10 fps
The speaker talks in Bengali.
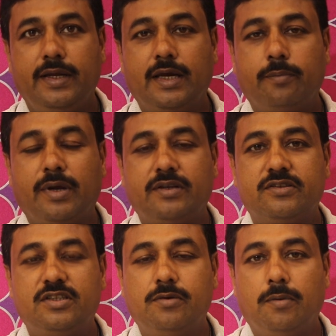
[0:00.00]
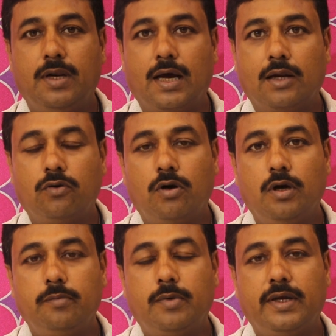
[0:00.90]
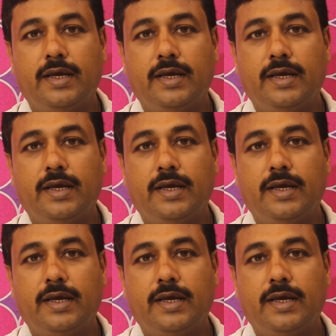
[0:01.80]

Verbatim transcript: হেয়ার প্যাচেস কীভাবে লাগানো হয় বা